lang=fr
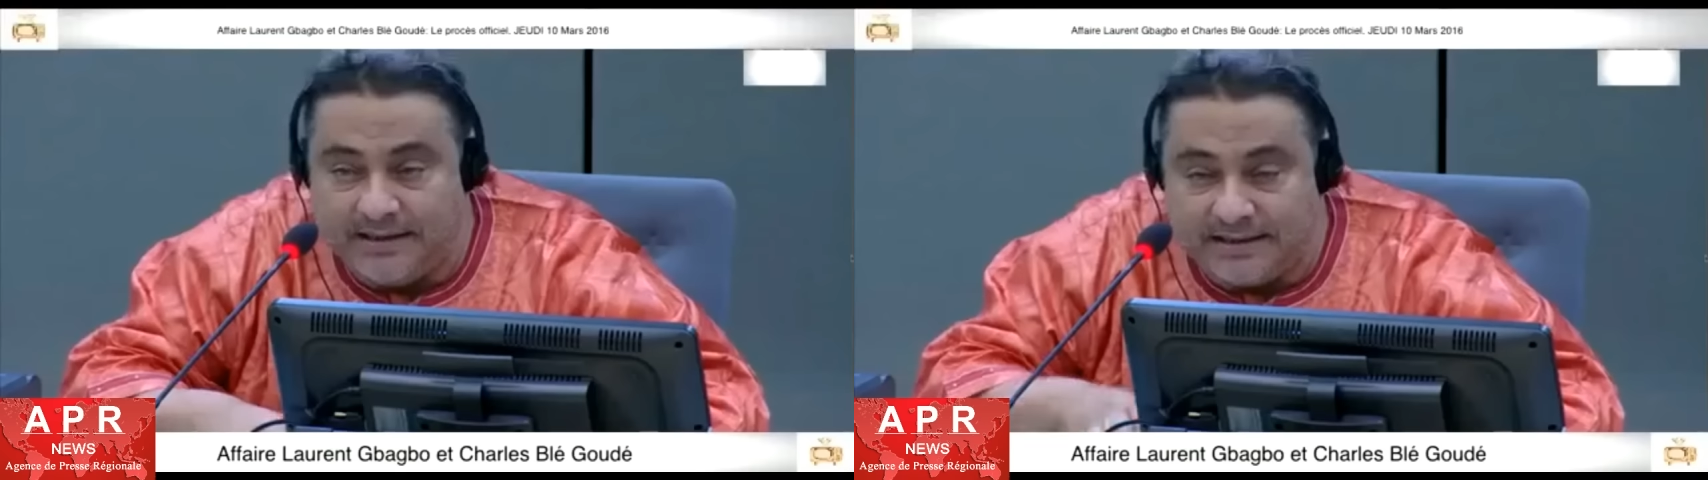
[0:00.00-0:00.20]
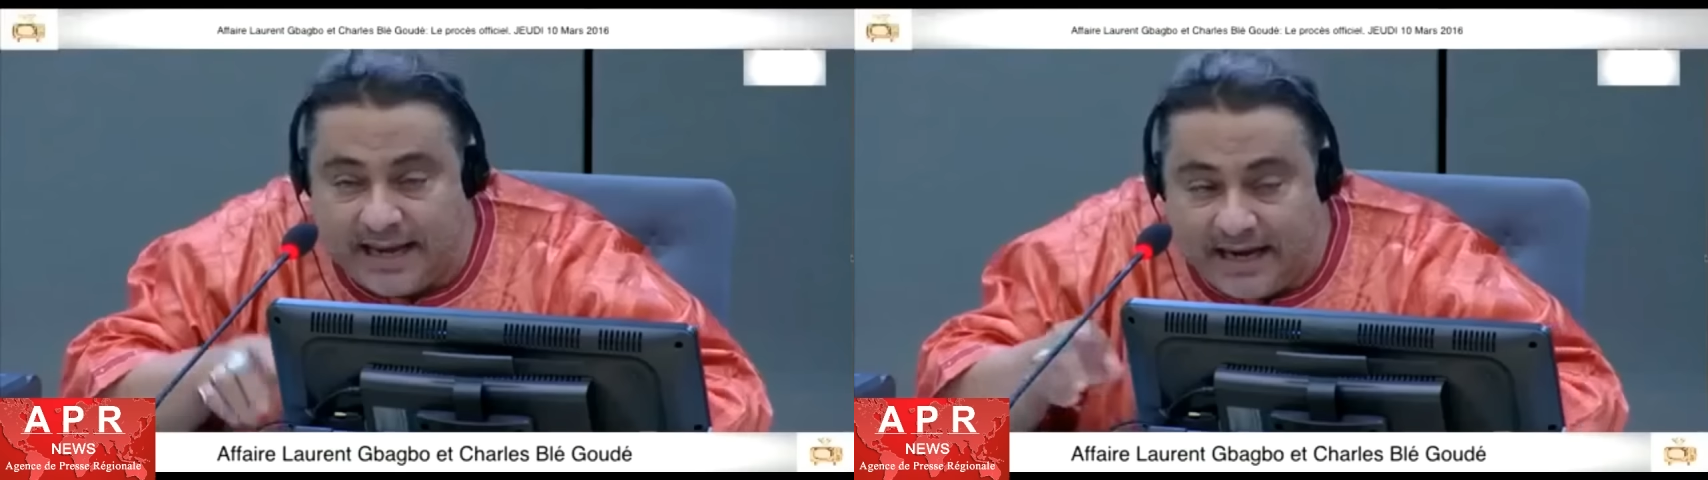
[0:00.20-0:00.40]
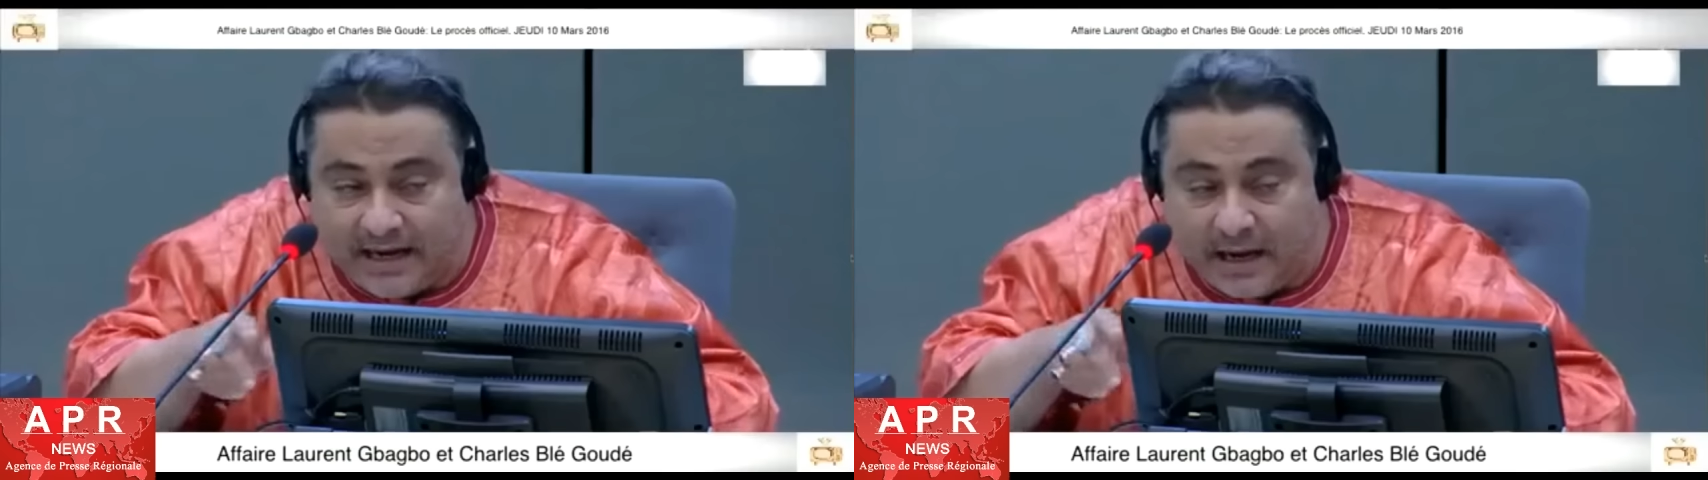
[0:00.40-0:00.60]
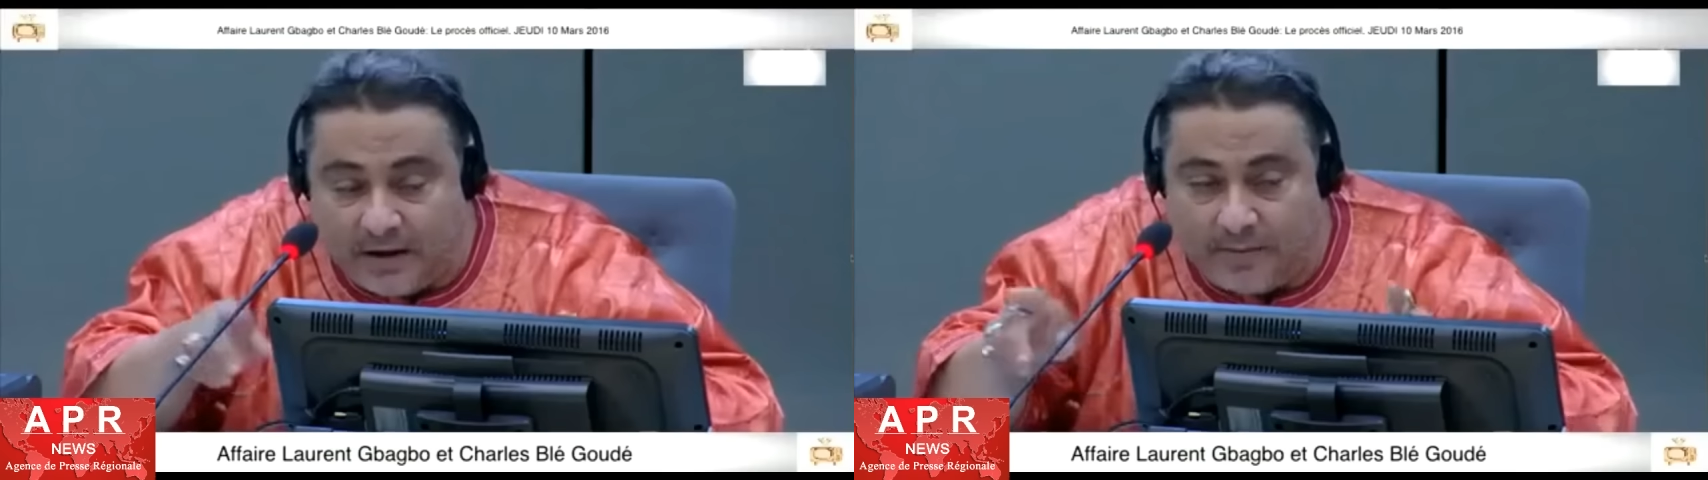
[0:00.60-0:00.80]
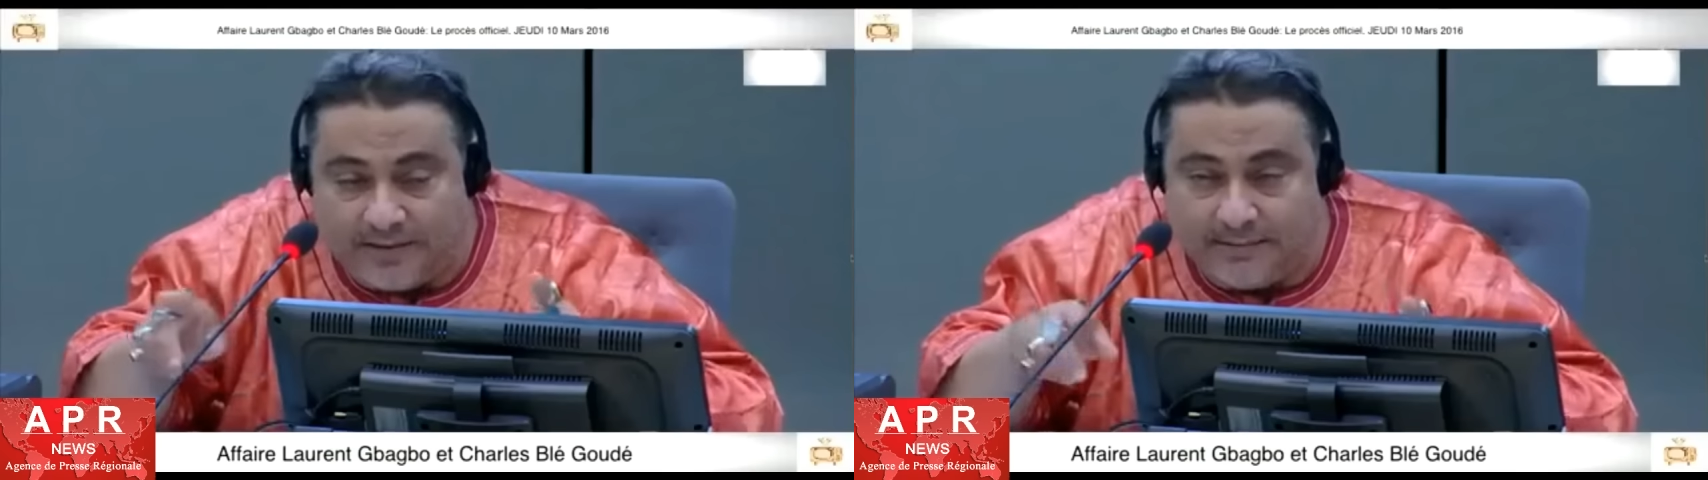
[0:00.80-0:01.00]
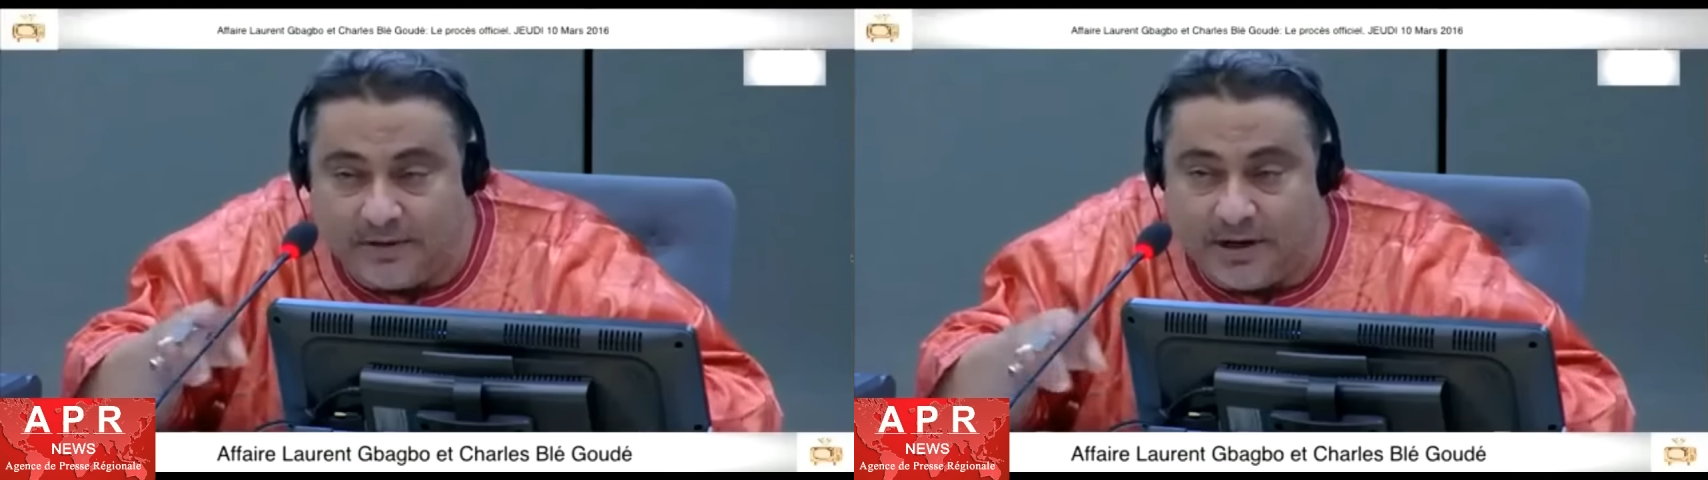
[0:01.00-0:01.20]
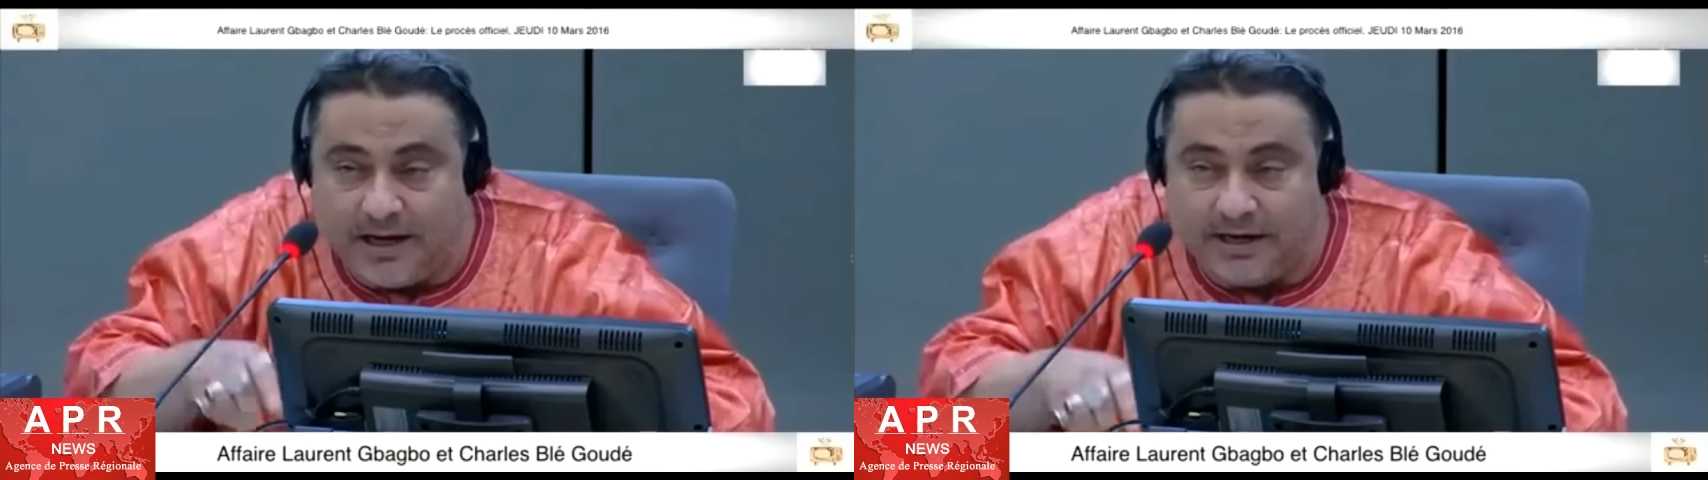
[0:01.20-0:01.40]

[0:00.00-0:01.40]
c'est elle qui a commencé à me donner